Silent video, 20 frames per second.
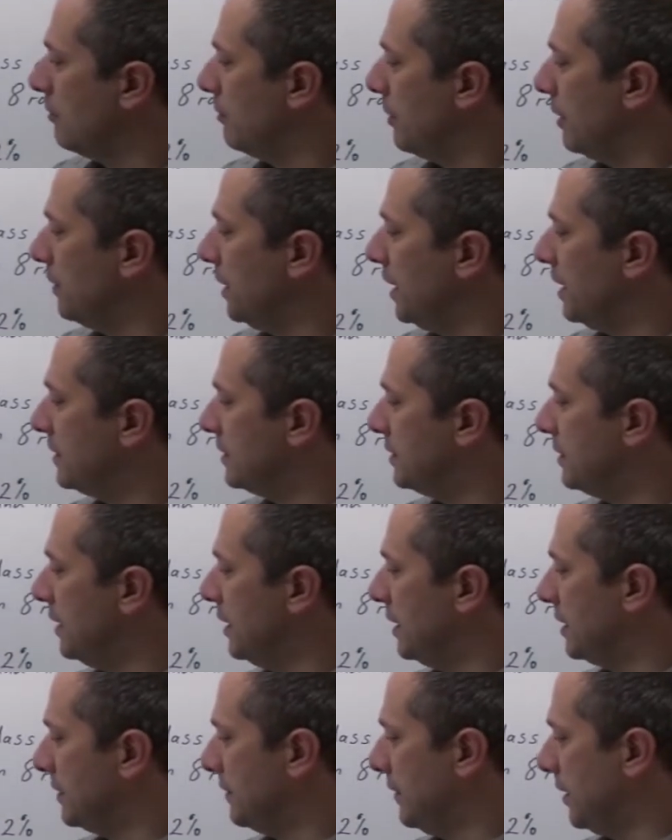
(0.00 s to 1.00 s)
Beim nächsten
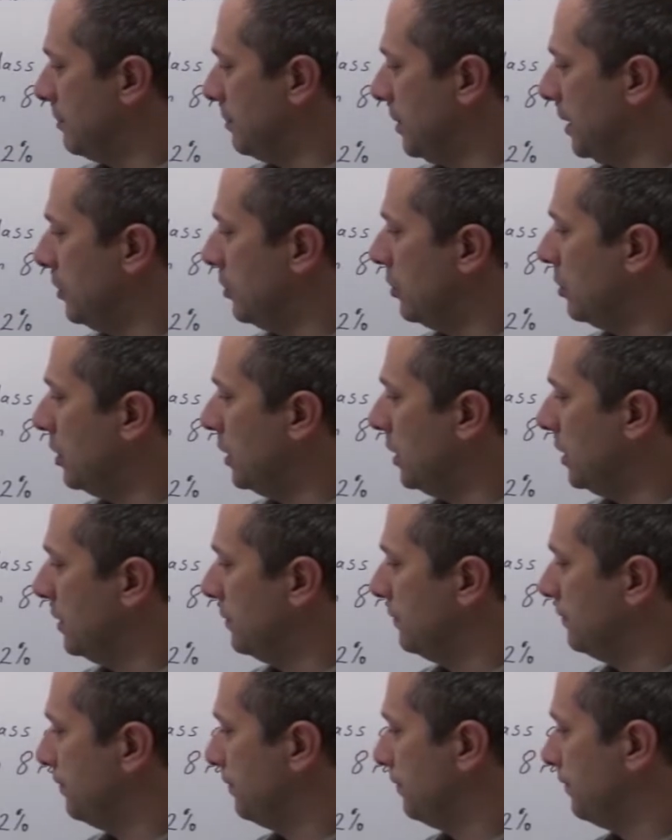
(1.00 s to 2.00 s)
x-Wert bei 9
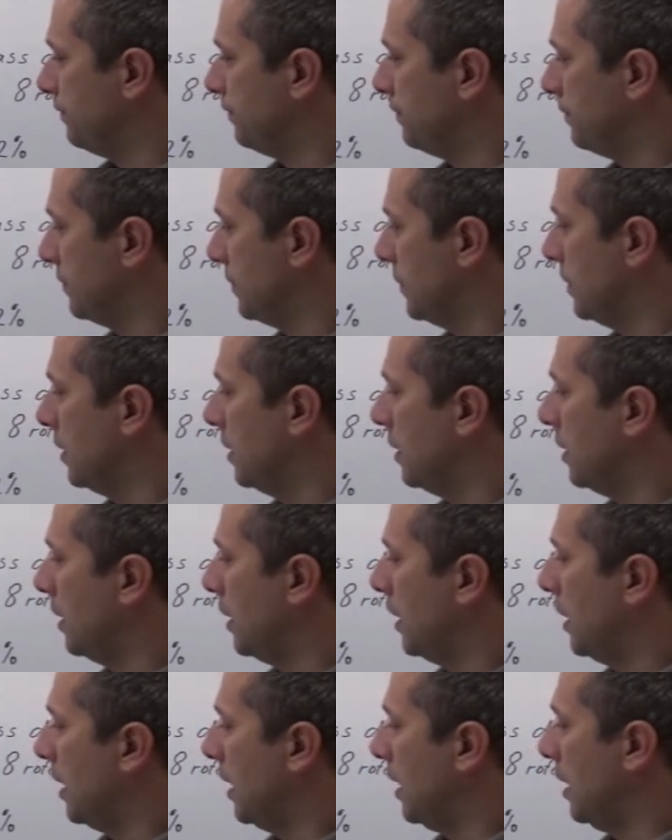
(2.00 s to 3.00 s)

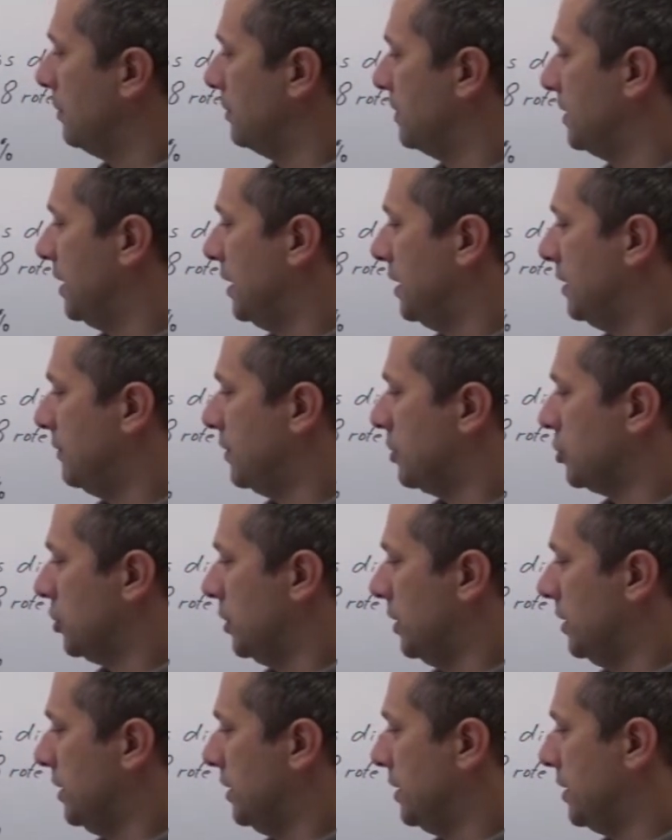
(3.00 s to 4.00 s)
haben Sie eine
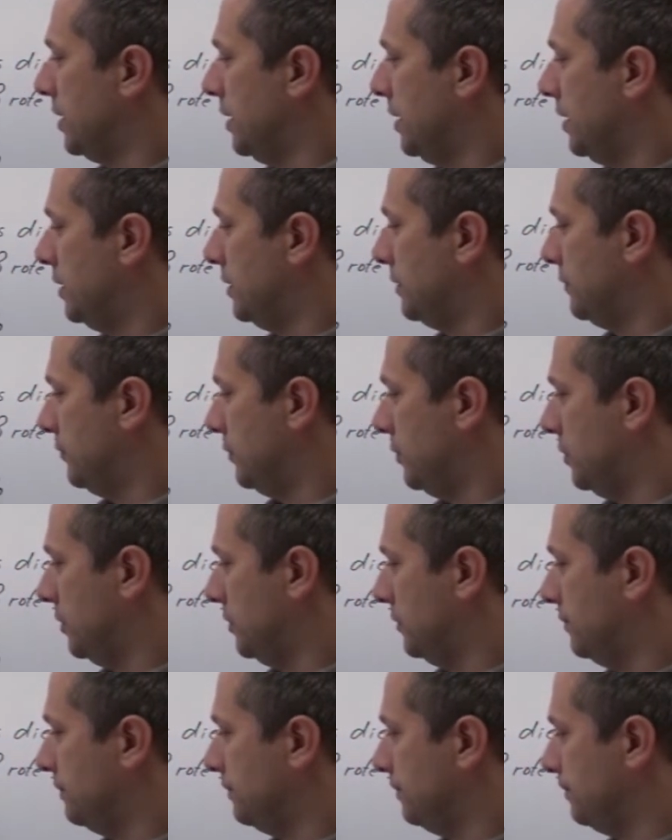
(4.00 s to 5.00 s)
Wahrscheinlichkeit
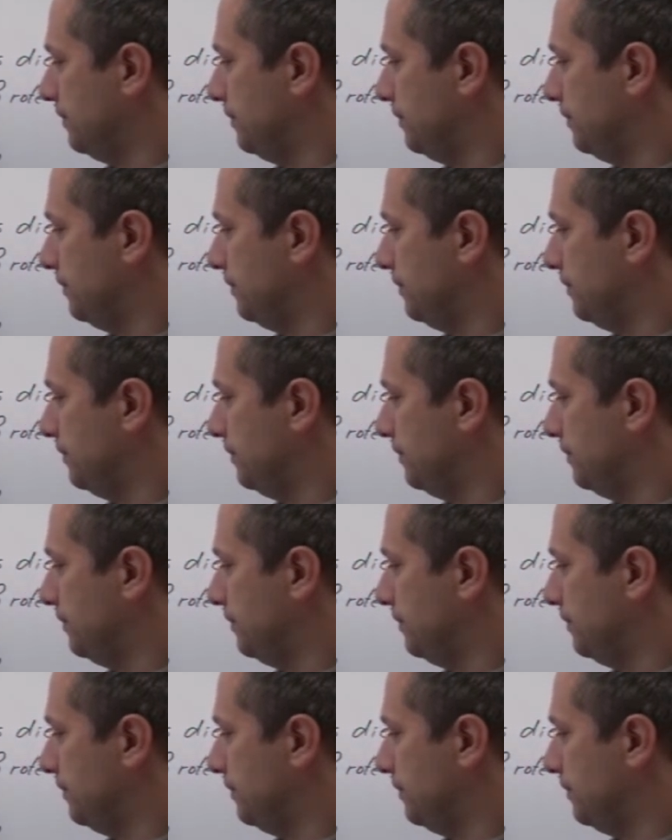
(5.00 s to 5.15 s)
von